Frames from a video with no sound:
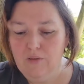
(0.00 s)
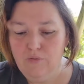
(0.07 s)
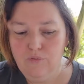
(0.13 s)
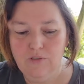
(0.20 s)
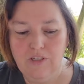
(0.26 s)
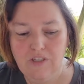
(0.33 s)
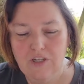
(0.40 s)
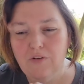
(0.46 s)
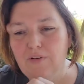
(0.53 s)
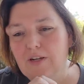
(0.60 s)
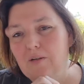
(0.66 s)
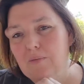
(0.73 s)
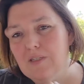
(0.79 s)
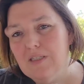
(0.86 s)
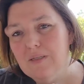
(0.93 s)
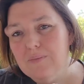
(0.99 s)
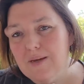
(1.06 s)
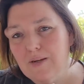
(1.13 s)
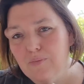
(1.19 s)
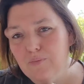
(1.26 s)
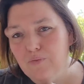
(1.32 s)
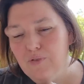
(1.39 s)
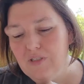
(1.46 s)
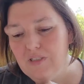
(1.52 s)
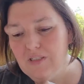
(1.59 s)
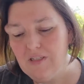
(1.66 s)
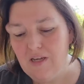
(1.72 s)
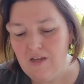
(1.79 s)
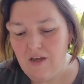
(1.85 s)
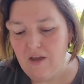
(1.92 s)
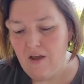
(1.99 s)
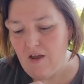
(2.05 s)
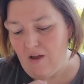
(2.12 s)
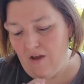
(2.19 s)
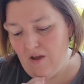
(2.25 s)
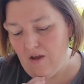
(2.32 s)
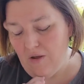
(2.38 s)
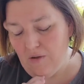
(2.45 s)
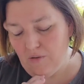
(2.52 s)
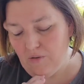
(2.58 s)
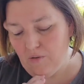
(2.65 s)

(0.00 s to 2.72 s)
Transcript: Donc déjà on va commencer par une bougie euh,